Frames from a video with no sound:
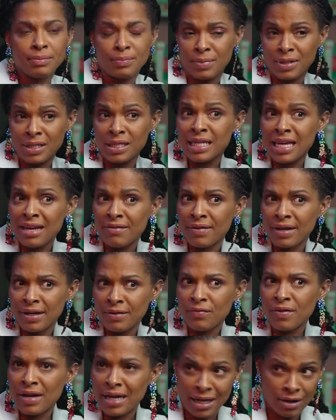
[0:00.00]
parce qu'il avait,
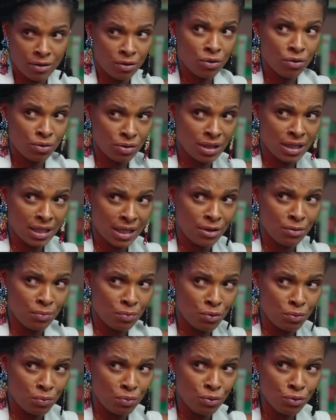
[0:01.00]
fallait creuser mhm. un
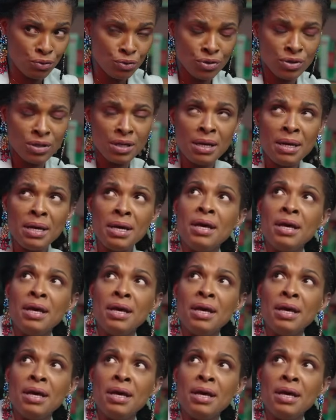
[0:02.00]
peu plus.